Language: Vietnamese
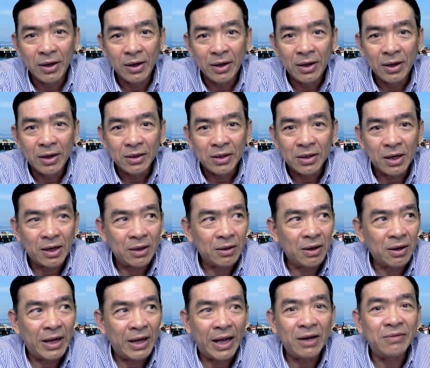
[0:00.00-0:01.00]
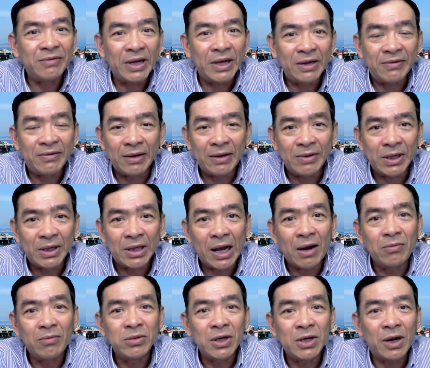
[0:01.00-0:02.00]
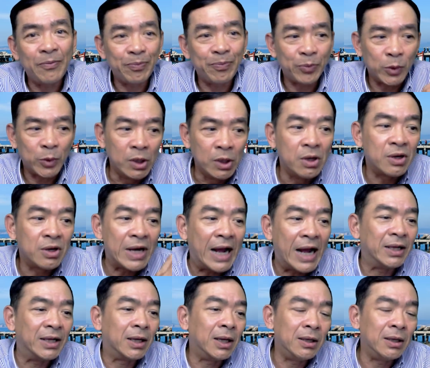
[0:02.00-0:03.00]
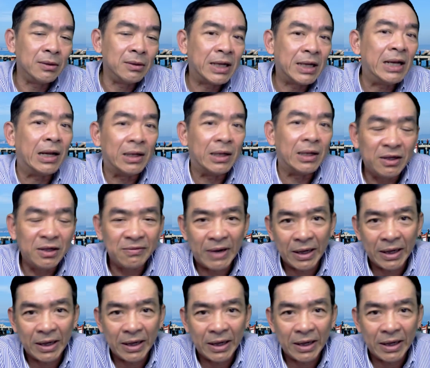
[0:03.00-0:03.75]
cho nên có lẽ là vì vậy mà người ta không có đưa ra những cái cái lệnh như vậy